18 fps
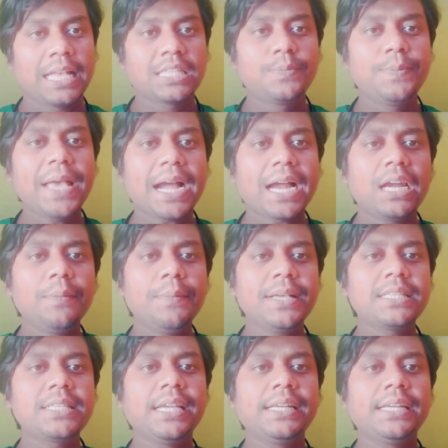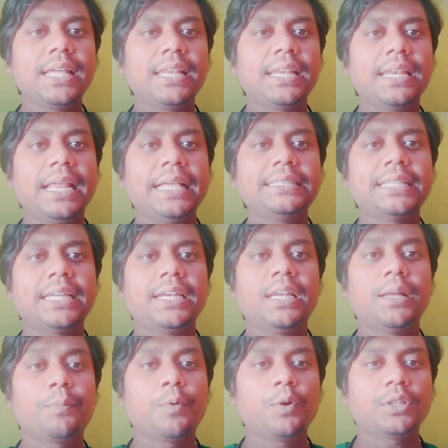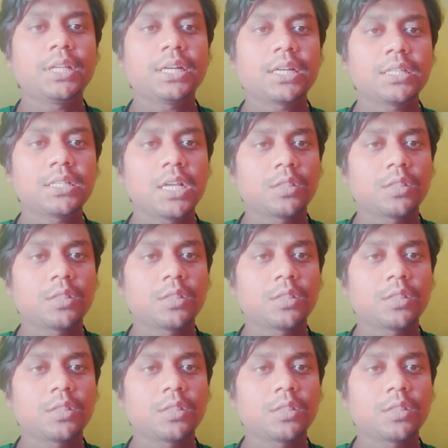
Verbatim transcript: এসবি একাডেমিক সেন্টারের এই চ্যানেলে প্রত্যেকটা